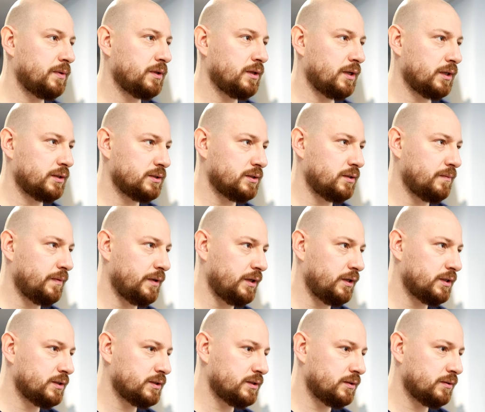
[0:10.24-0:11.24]
15-й
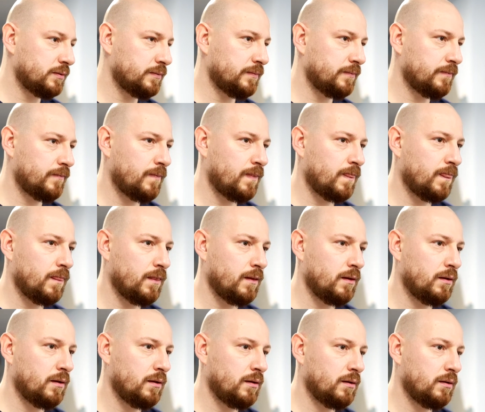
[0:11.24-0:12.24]
приезд.
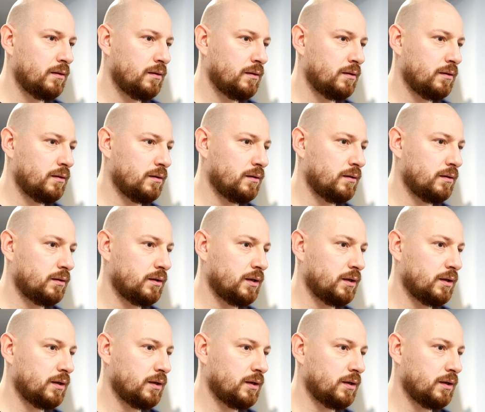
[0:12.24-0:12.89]
Э,